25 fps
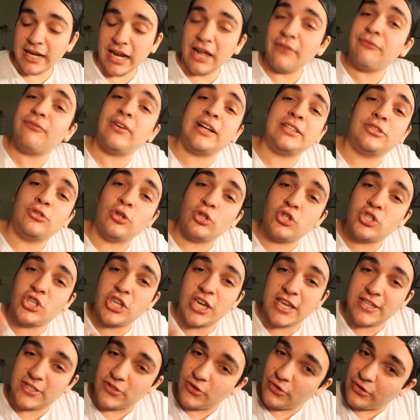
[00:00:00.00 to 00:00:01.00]
L'ha fatto
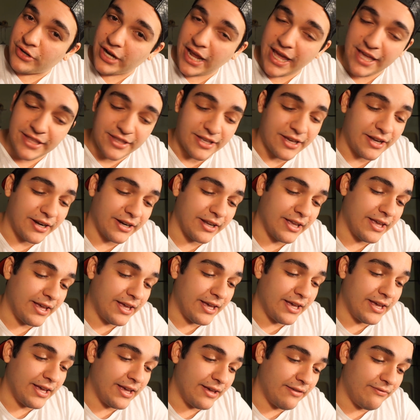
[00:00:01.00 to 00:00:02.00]
Jason Raider,
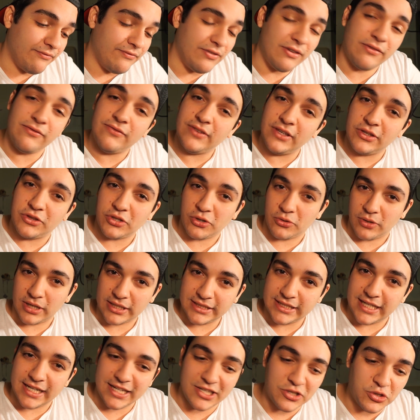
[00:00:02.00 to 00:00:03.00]
eh, vi invito a
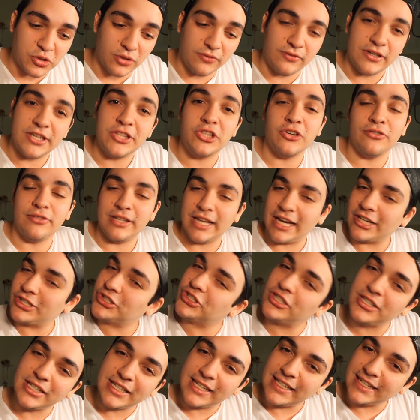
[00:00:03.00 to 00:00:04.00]
guardare il suo video, vi
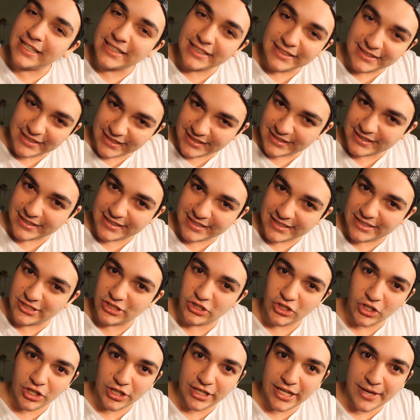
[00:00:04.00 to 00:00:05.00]
lascio il link in
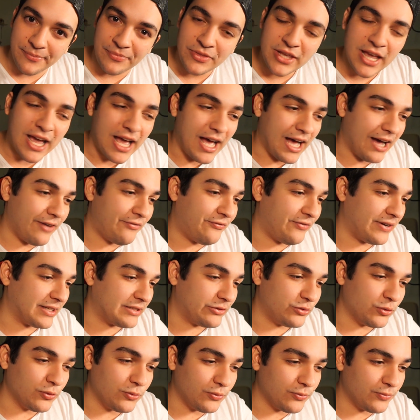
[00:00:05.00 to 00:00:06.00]
descrizione. Ha
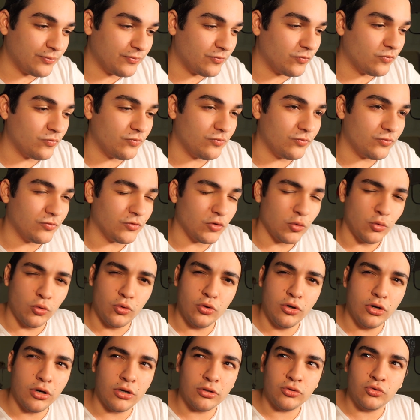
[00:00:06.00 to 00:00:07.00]
fatto un,
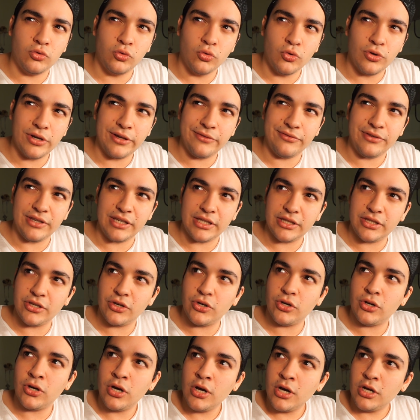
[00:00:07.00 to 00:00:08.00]
uno o due
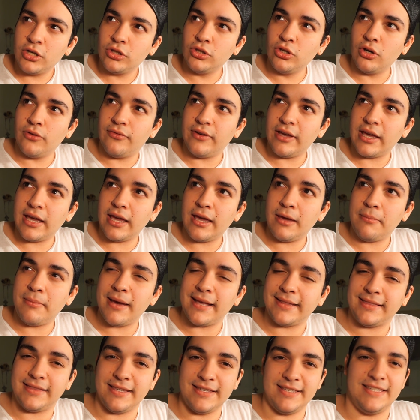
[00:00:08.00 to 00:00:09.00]
video dove
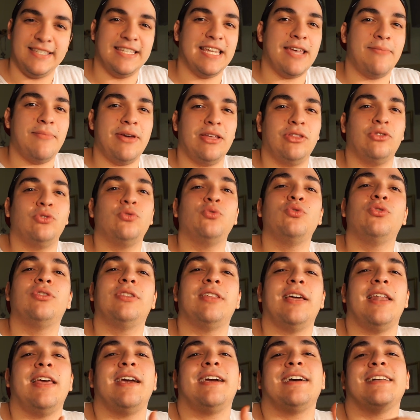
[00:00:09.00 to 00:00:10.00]
mette insieme
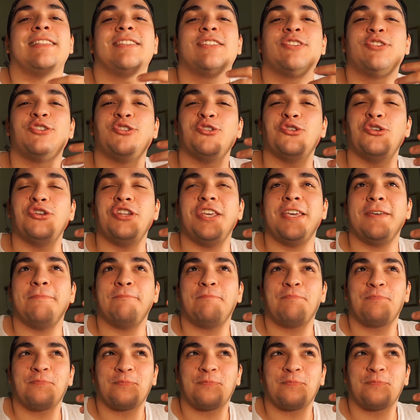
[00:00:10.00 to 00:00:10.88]
tutte le canzoni